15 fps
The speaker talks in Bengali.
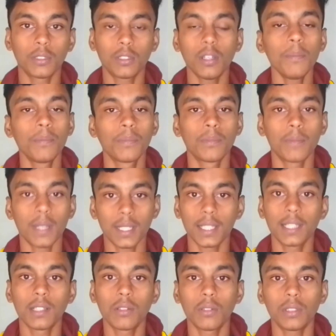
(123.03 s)
মতো
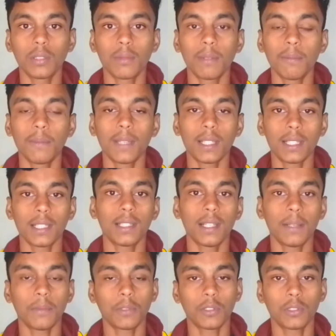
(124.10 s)
মেসেজিং করতে পারবেন মেসেজে
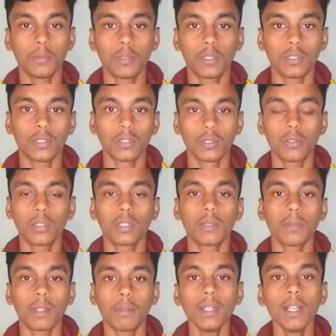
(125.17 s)
কথোপকথন করতে
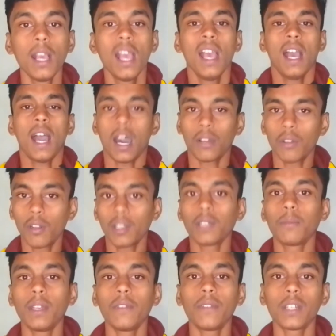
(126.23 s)
পারবেন আরও অনেক
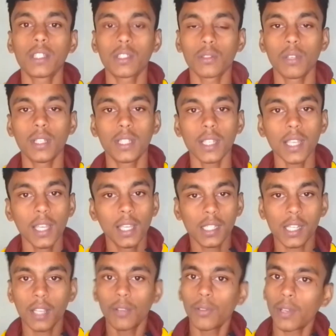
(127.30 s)
বেনিফিটস রয়েছে
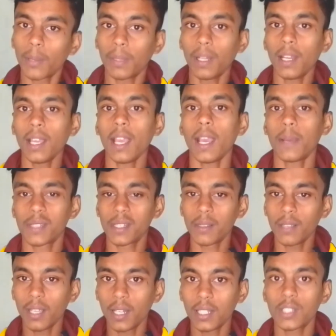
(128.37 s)
সেগুলো আপনারা অ্যাপসটি
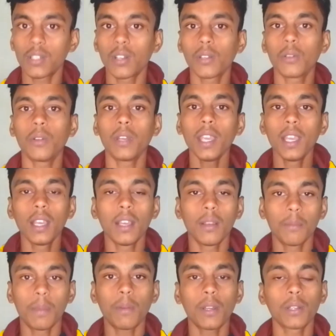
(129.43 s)
ইনস্টল করে
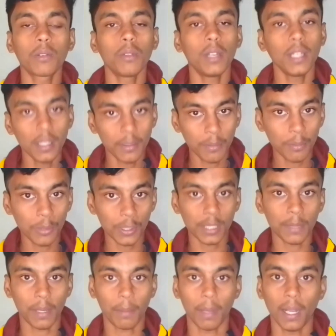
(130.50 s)
ব্যবহার করলেই
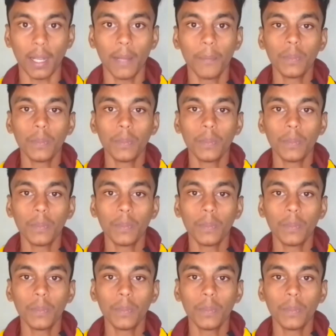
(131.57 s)
বুঝতে পারবেন